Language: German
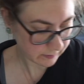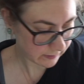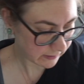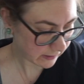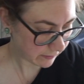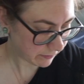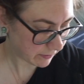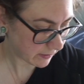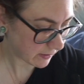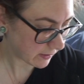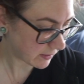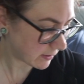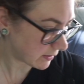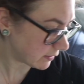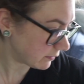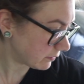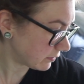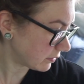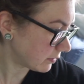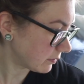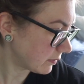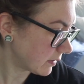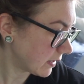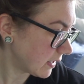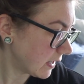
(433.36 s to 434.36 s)
Definitiv.
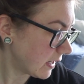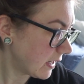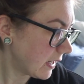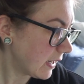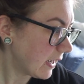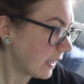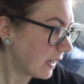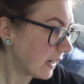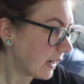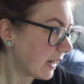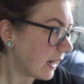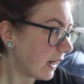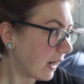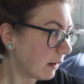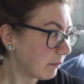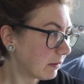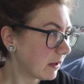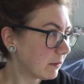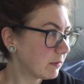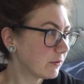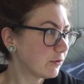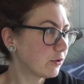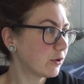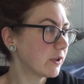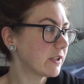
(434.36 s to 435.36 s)

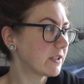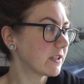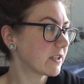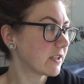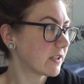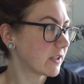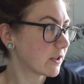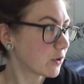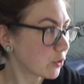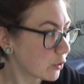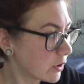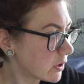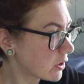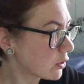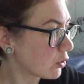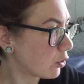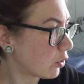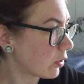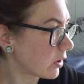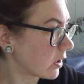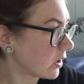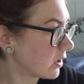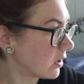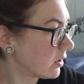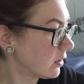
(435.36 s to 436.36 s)
Aber bevor ich das hier
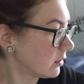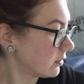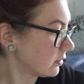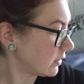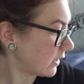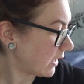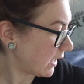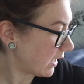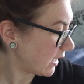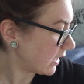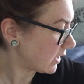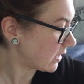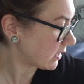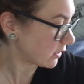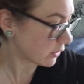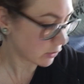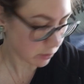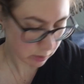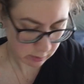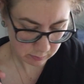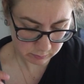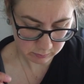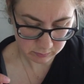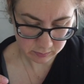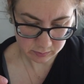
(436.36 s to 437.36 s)
durchgucke, gehe ich
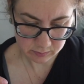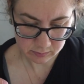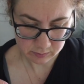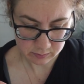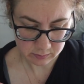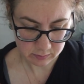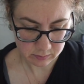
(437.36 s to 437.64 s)
zum